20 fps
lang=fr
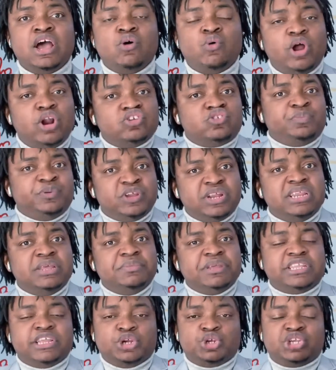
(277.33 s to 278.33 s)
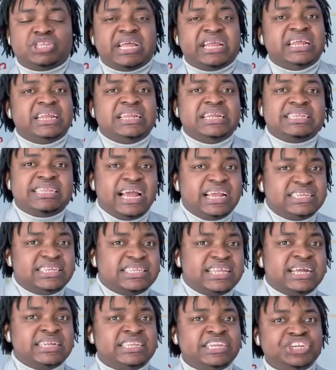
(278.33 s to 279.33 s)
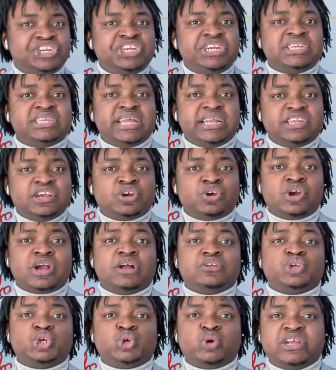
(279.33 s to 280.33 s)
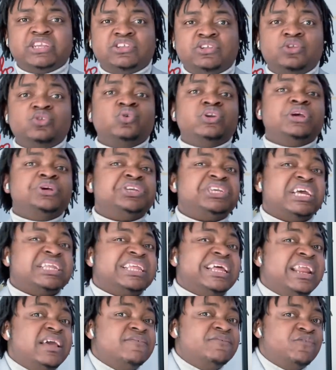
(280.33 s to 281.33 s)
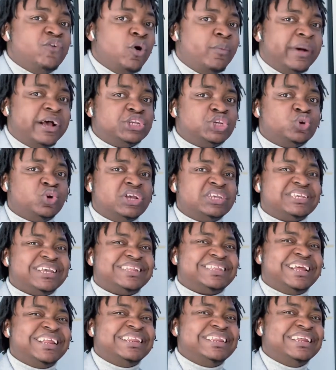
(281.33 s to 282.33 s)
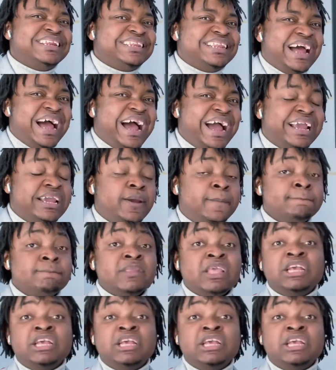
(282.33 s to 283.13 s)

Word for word: Ou alors tu peux te limiter juste à des détails stratégiques, c'est-à-dire que quand tu choisis de donner une certaine information, un certain détail,